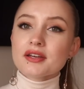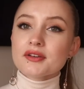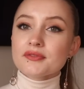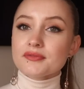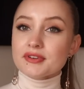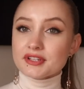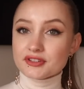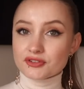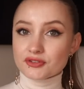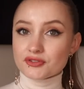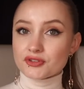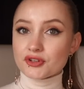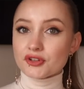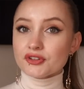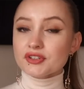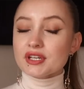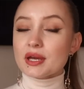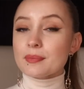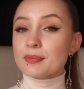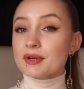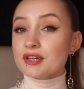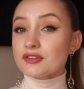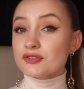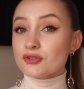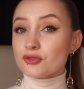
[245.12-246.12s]
Faites en sorte
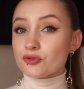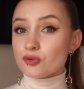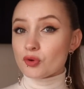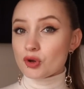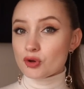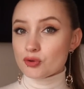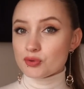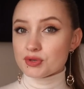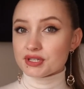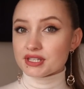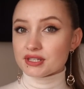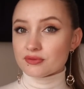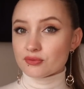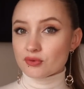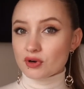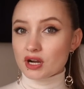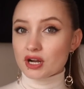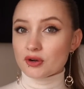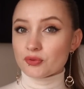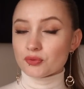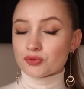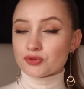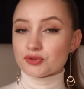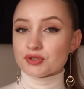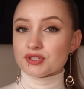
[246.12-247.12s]
qu'après ce soit lui qui vous
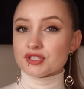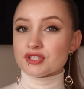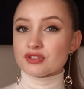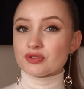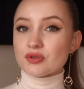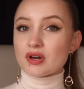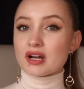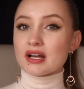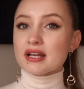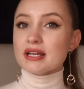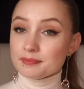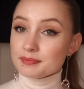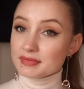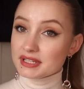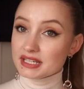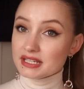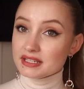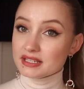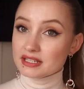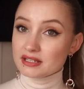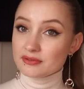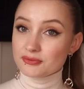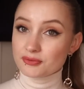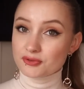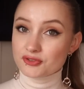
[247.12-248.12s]
raconte une histoire. Mais
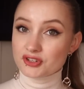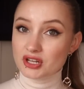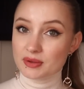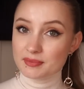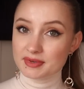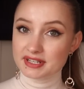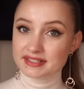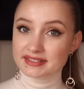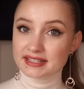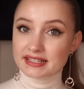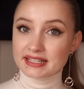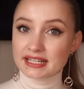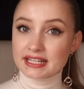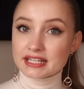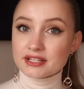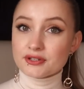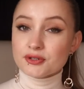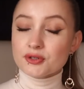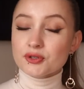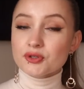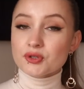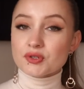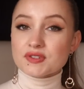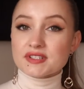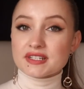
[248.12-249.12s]
il faut jamais que ça n'aille
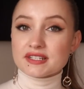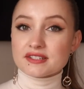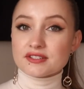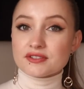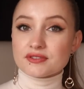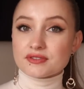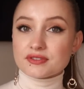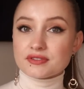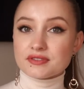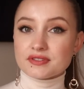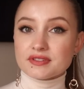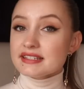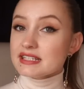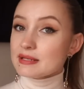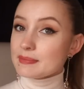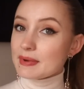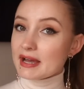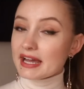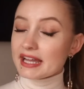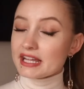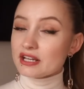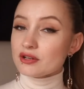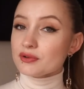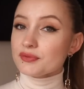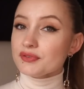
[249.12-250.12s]
que dans un sens. C'est
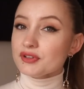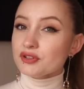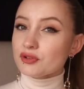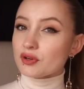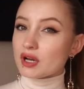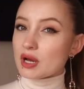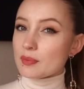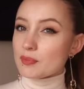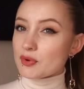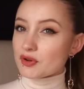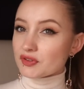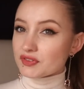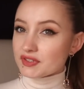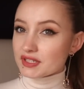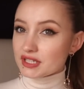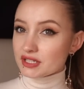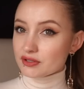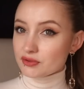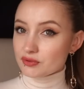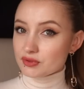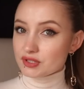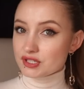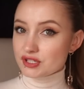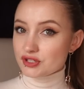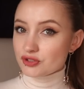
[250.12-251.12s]
pareil, le fait de
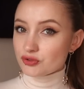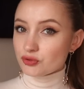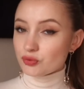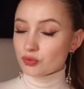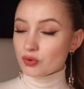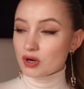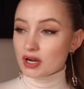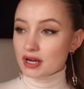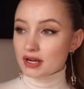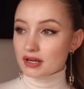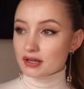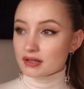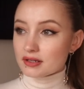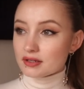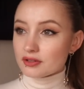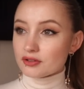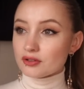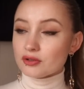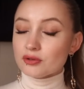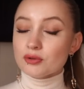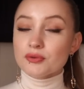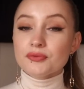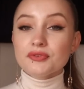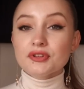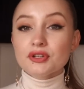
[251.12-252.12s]
rapporter une histoire
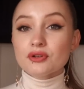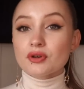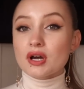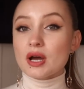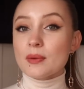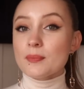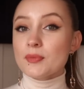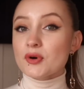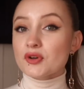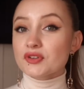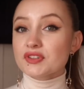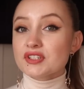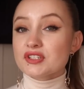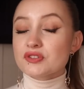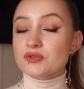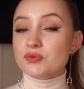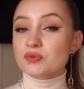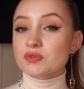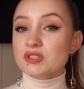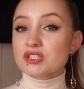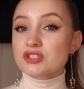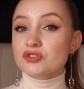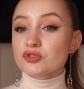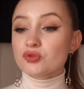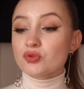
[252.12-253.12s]
le fait de rapporter
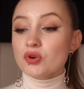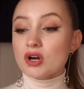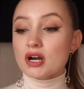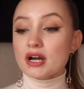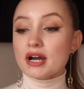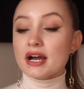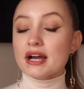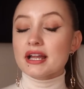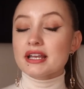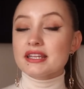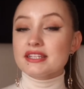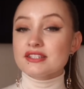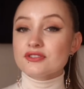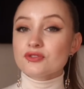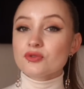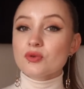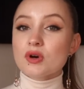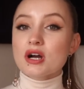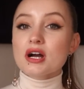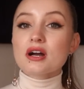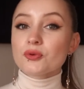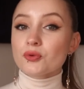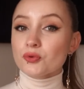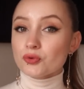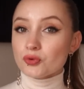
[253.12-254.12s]
son histoire à
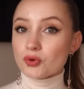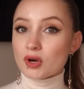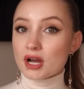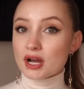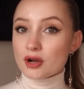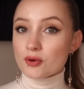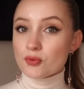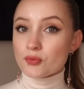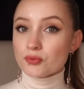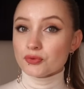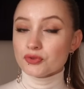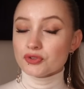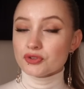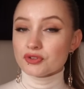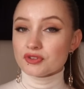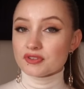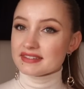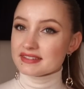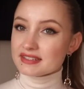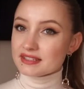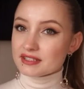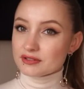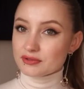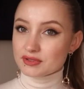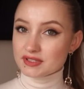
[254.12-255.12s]
l'histoire qu'on nous raconte,
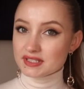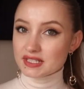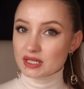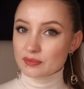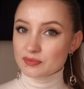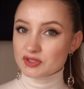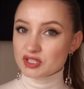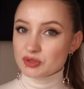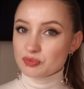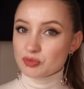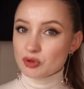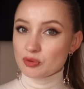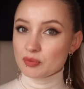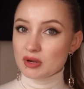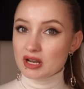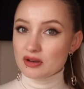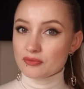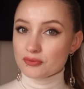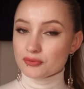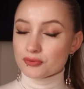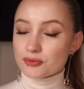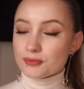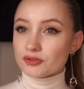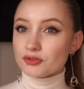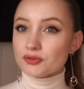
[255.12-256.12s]
c'est aussi un petit peu mal
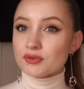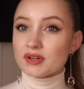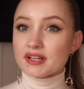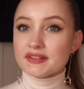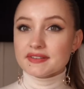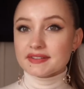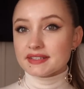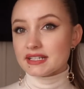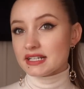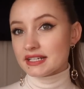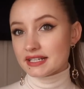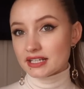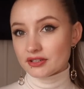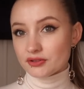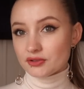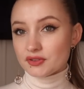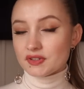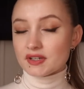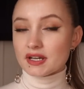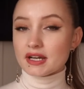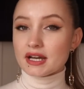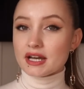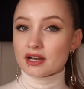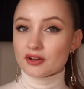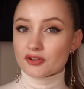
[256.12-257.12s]
vu. Tu vois, si quelqu'un te
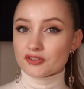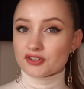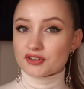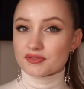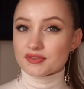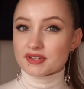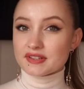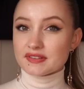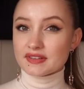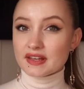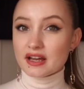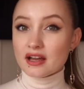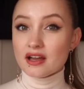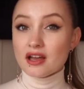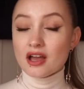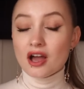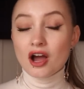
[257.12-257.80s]
dit alors j'ai fait ça,